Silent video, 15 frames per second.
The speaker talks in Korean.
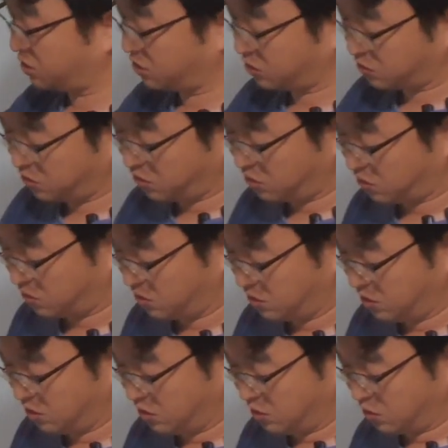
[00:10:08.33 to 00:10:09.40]
기능이고,
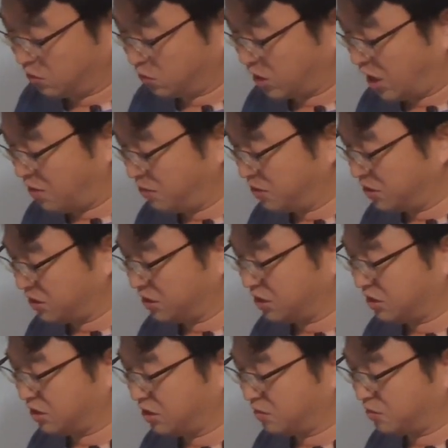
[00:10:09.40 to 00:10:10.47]
그 다음 있는
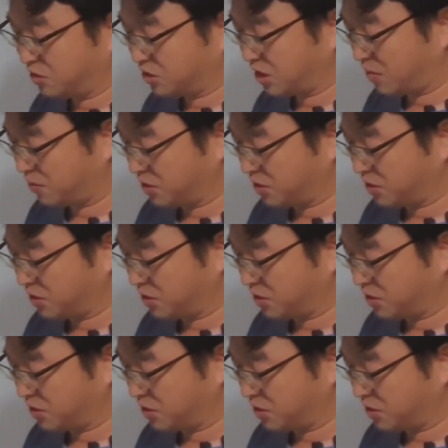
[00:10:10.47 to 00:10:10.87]
기능이 뭐냐